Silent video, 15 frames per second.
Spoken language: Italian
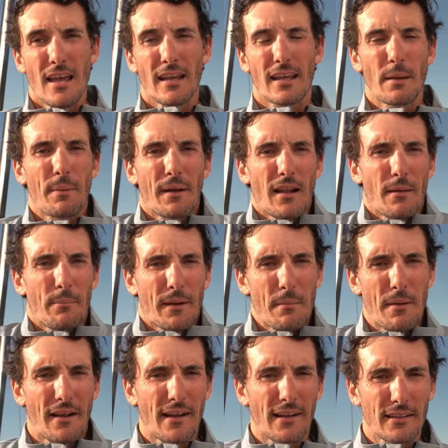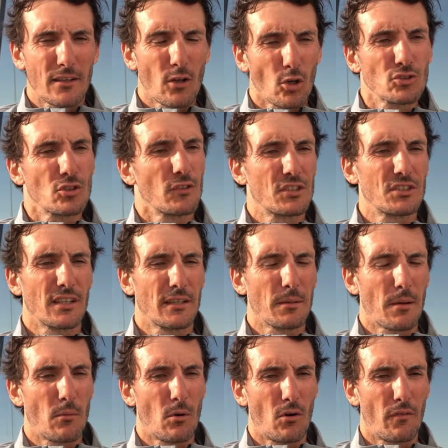che per la prima regata di oggi dove ci
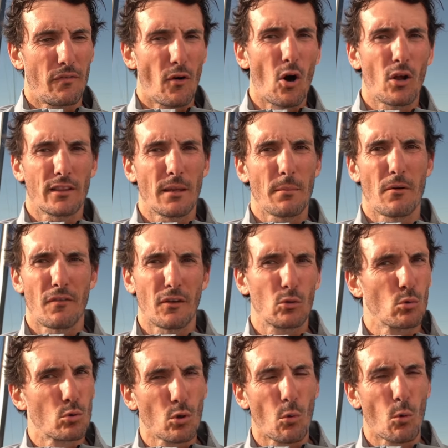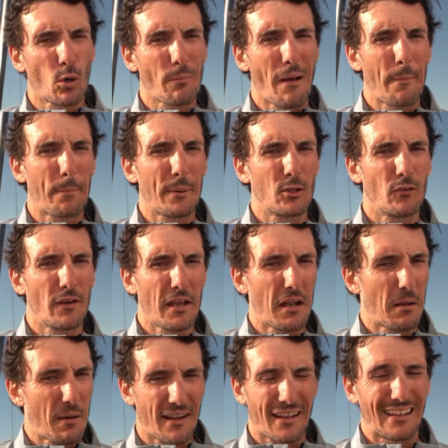sentivamo forti, abbiamo fatto tutto un warm up dove
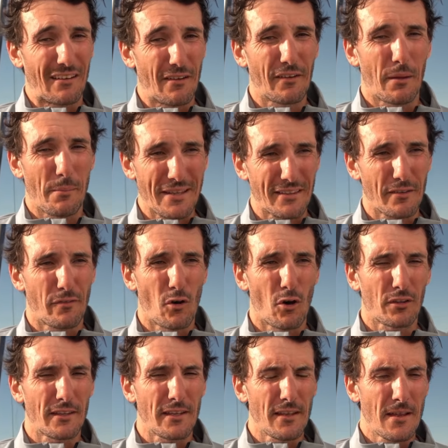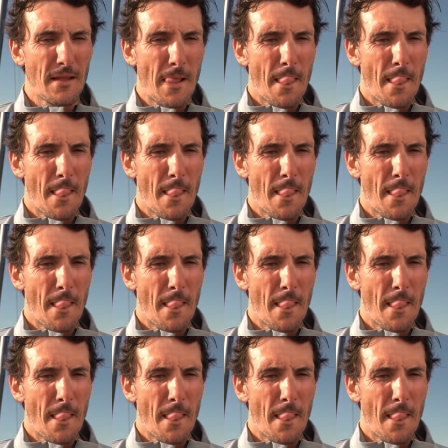la barca andava veramente forte